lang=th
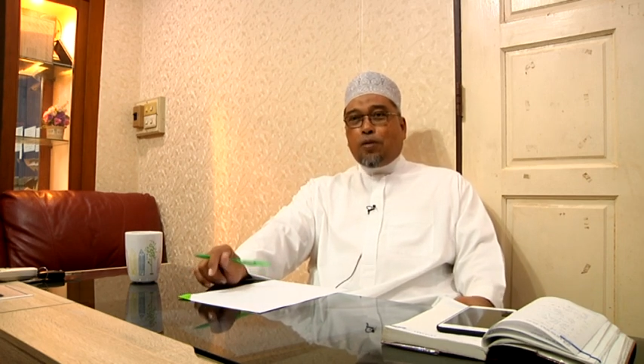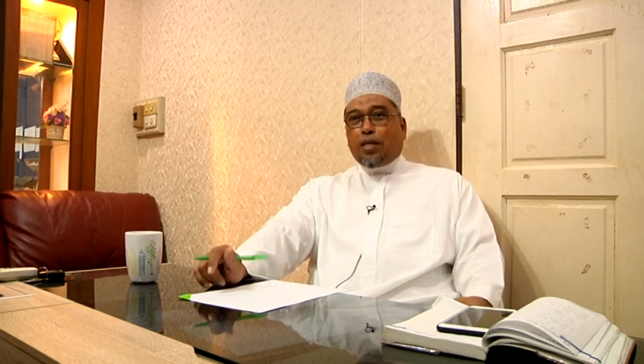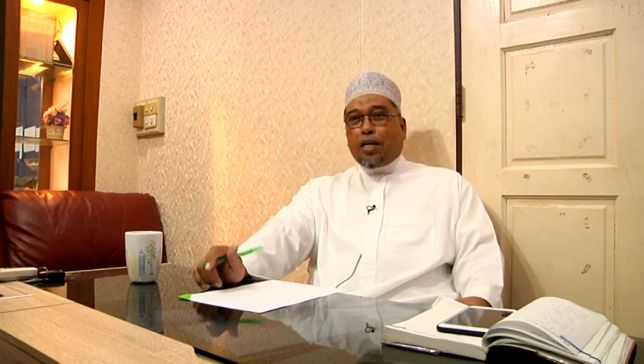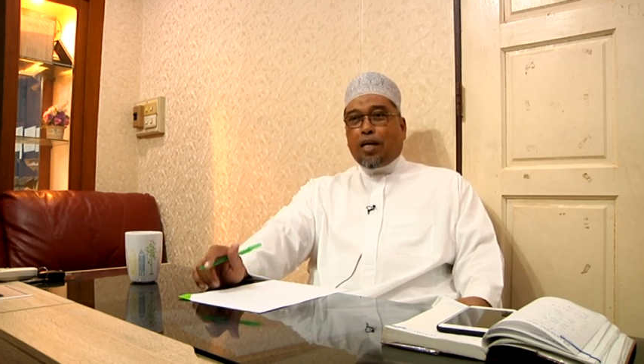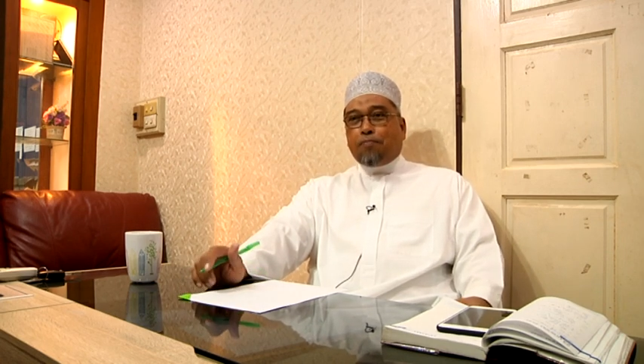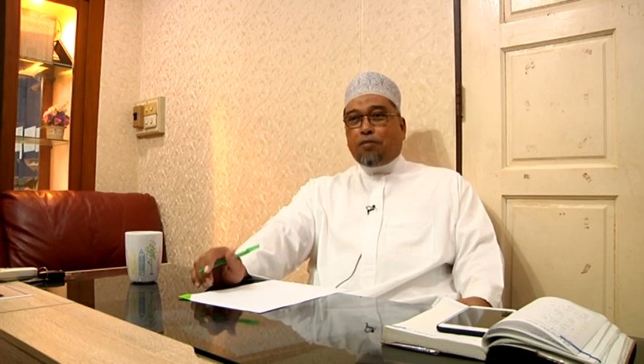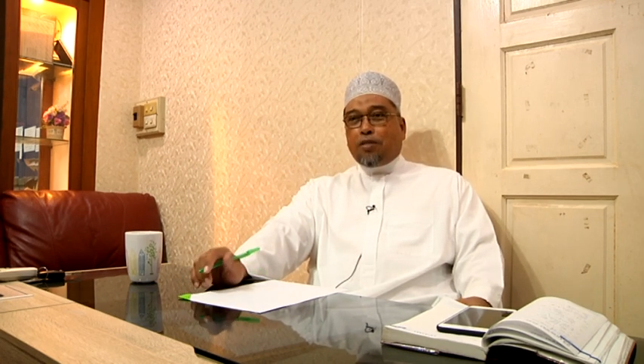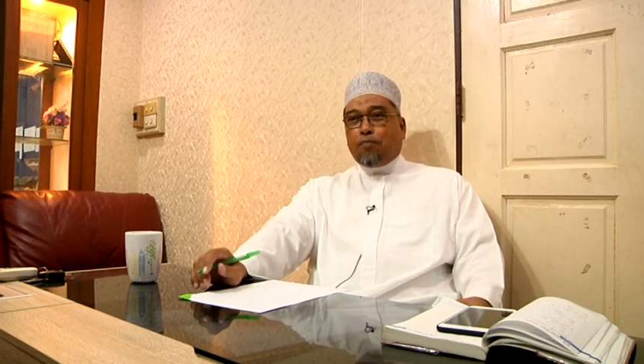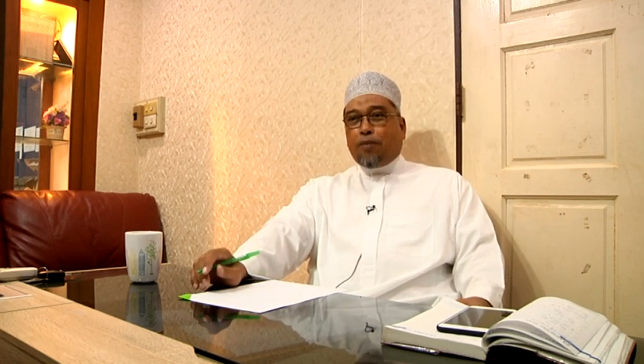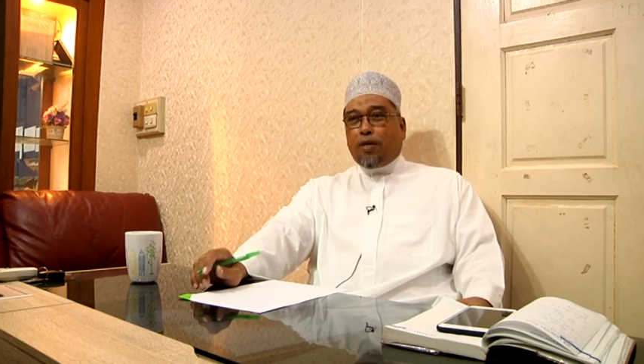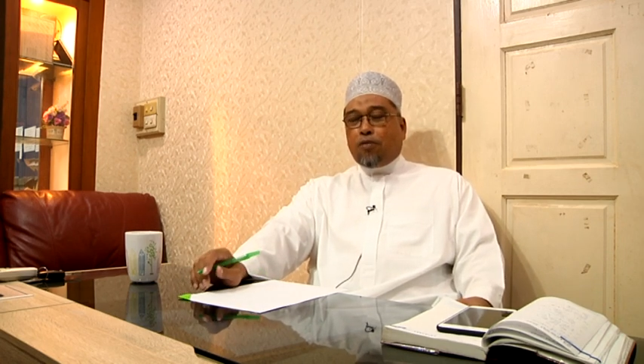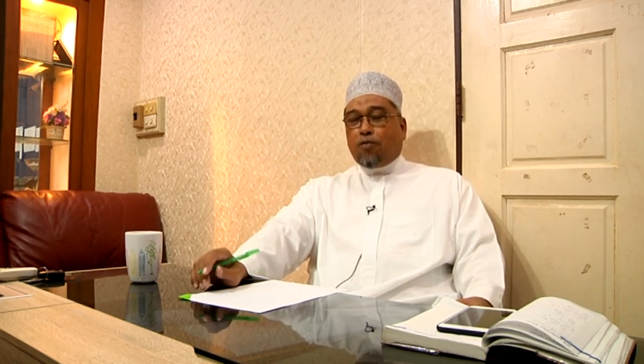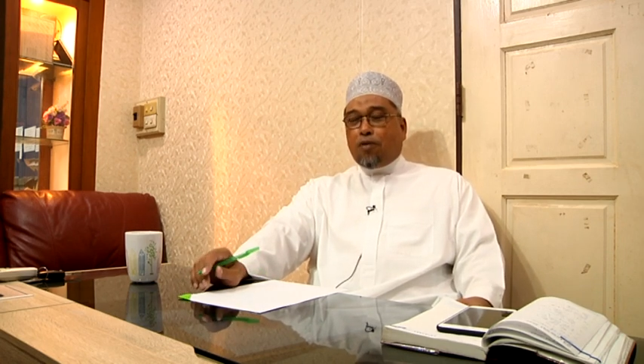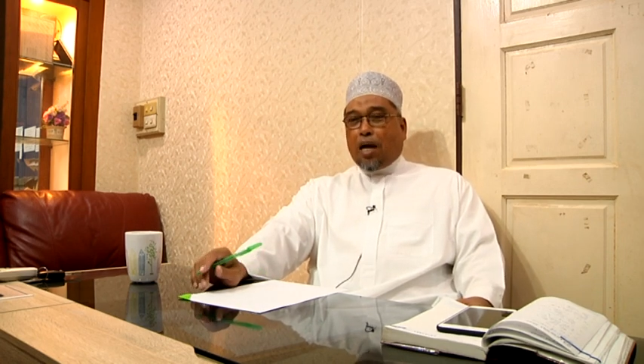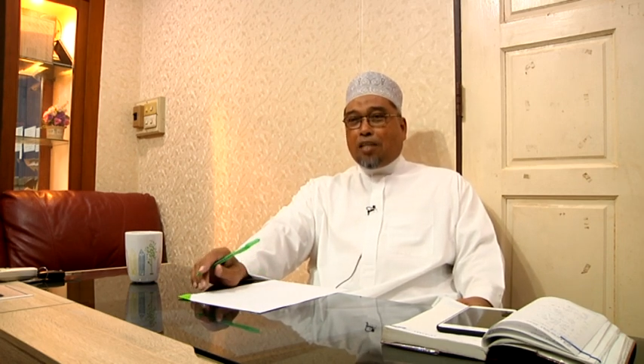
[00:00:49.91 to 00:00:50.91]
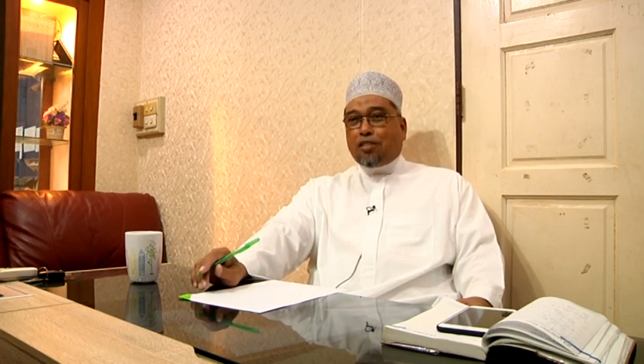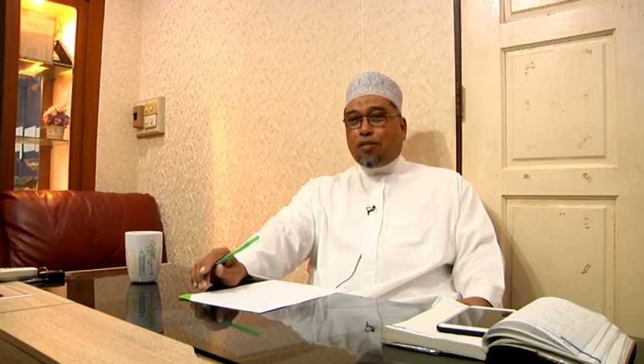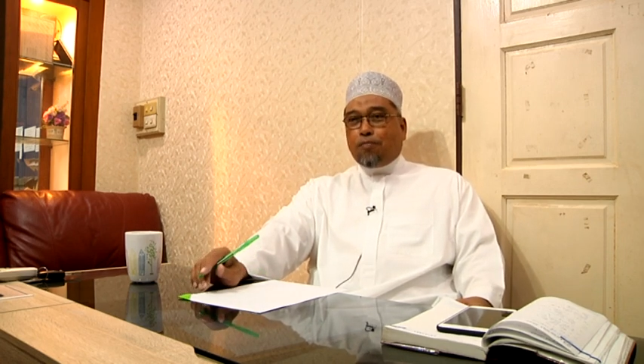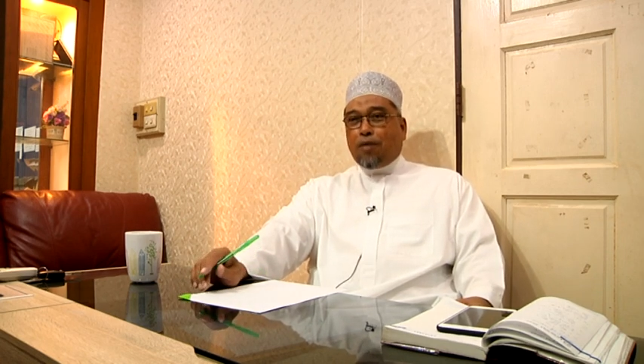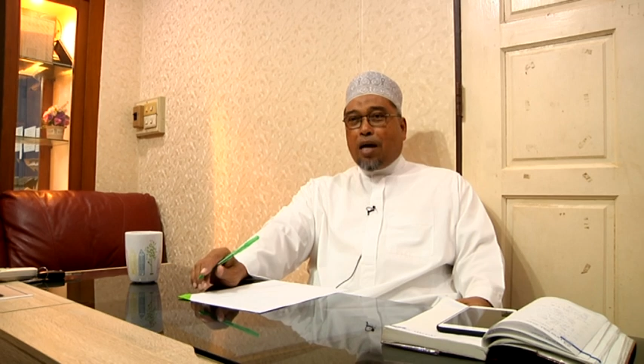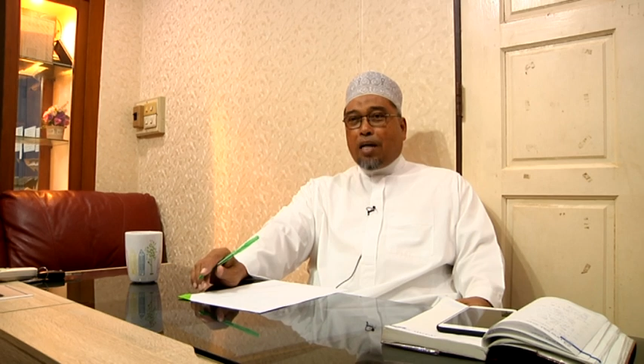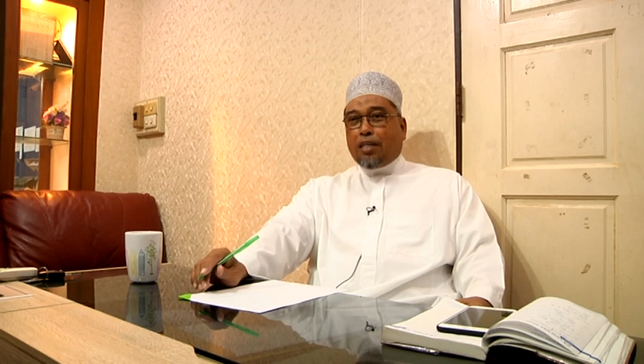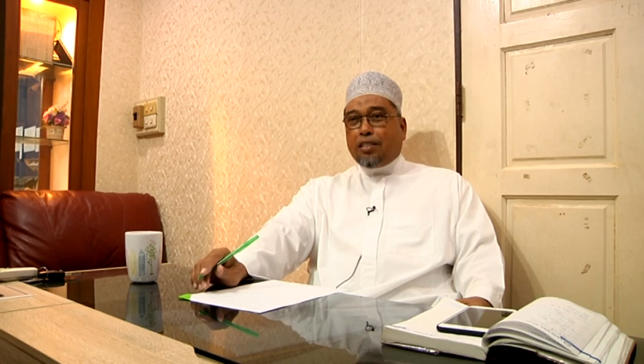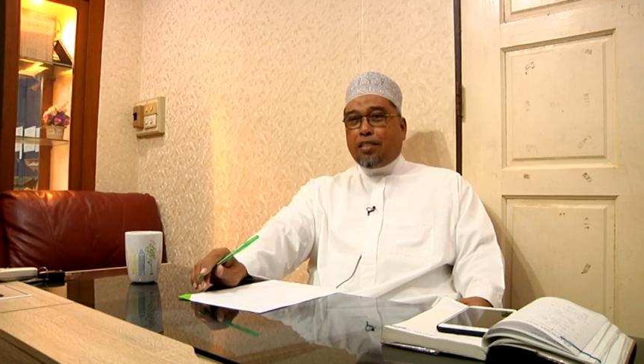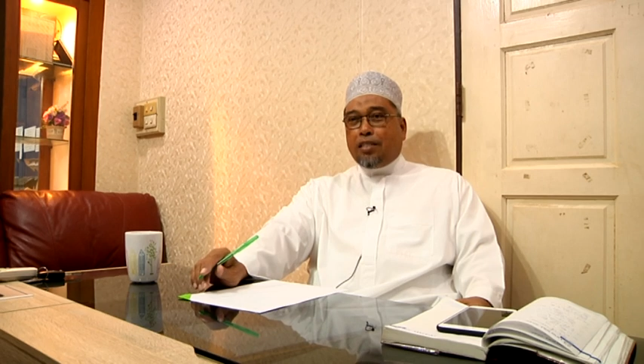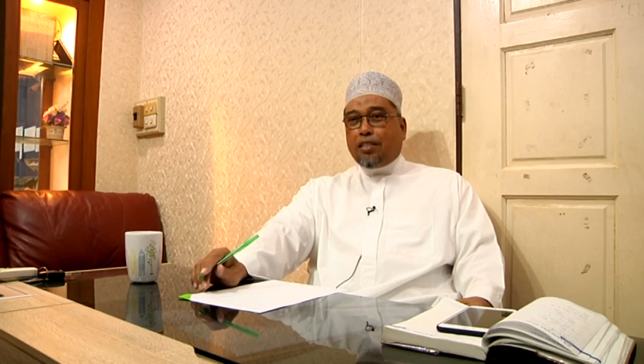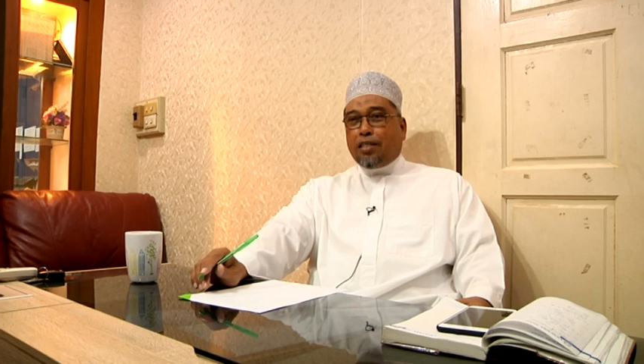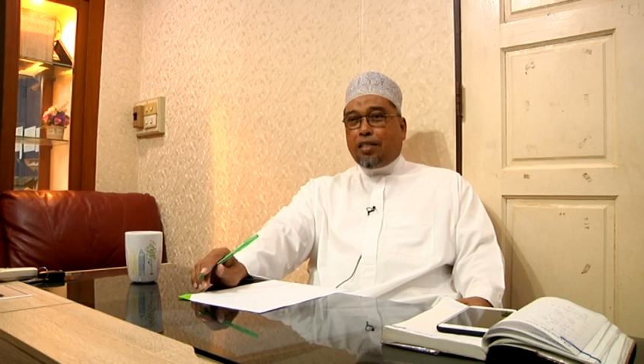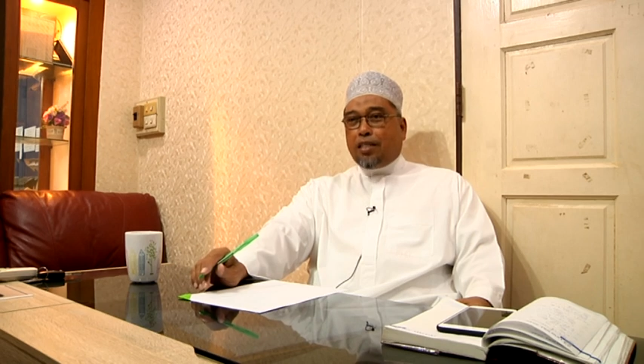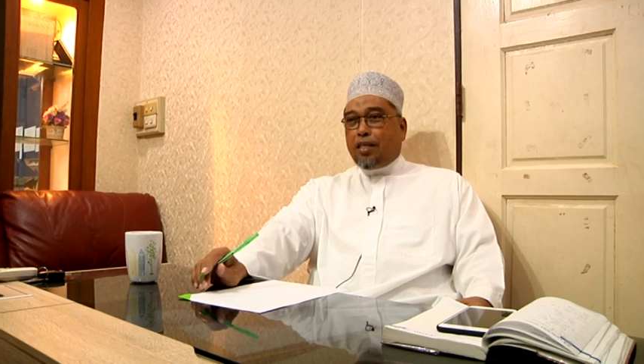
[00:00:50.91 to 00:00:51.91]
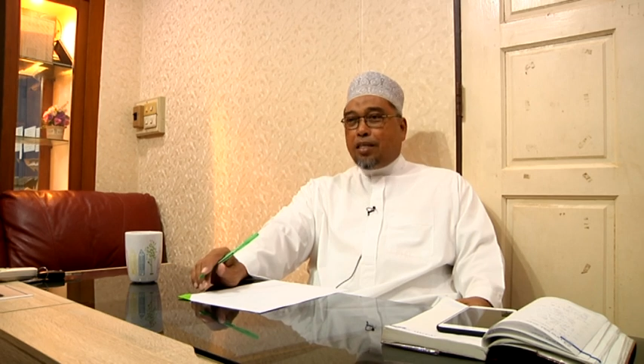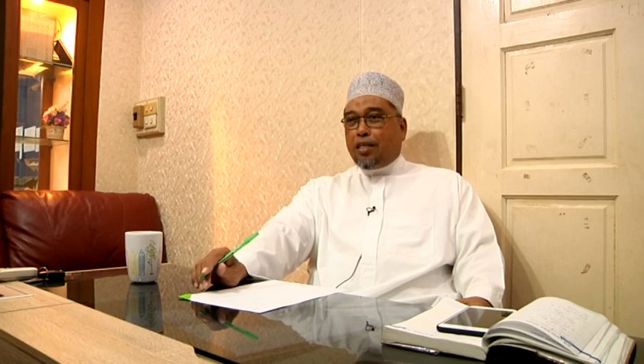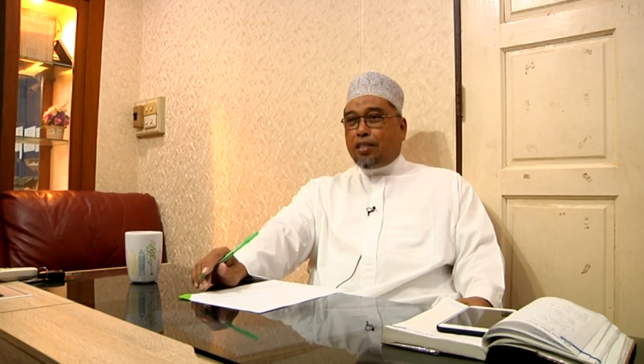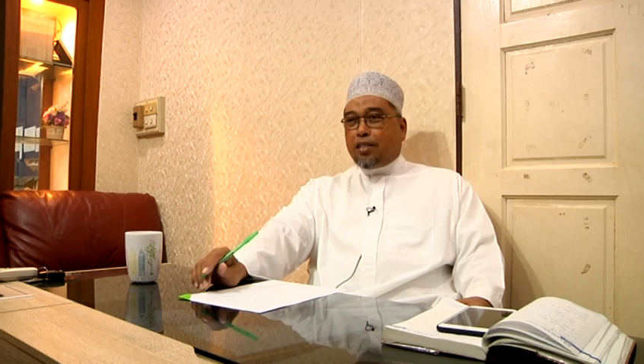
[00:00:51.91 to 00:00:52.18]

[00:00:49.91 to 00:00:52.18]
นะครับ ถือเป็นโอกาสสำคัญที่จะได้